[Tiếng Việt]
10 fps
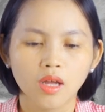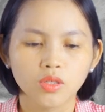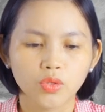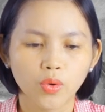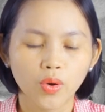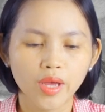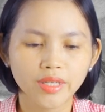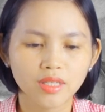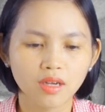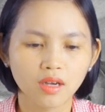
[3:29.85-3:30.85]
Chúa hết
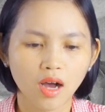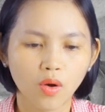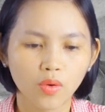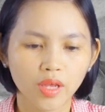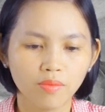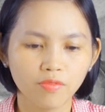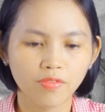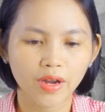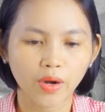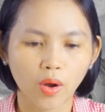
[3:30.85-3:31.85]
sức âu yếm
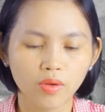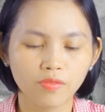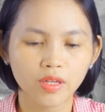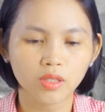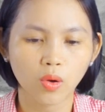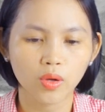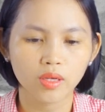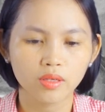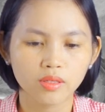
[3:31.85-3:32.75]
và nói với tôi: